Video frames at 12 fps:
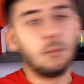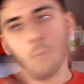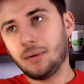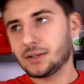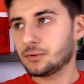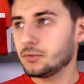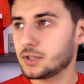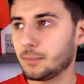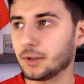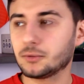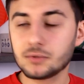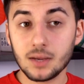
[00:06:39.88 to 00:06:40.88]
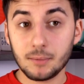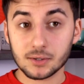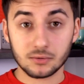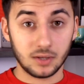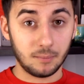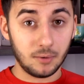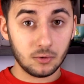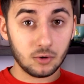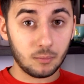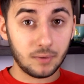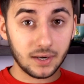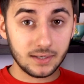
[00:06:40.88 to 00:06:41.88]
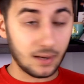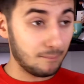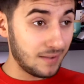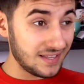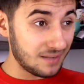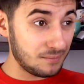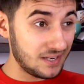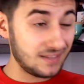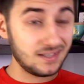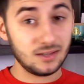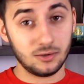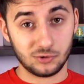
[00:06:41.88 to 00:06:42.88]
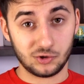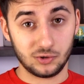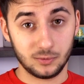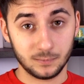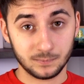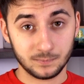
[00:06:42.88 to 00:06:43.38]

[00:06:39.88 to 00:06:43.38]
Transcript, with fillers: mais bon, passons, c'est pas tout ça parce qu'on n'a pas encore parlé de la maniabilité dans le jeu.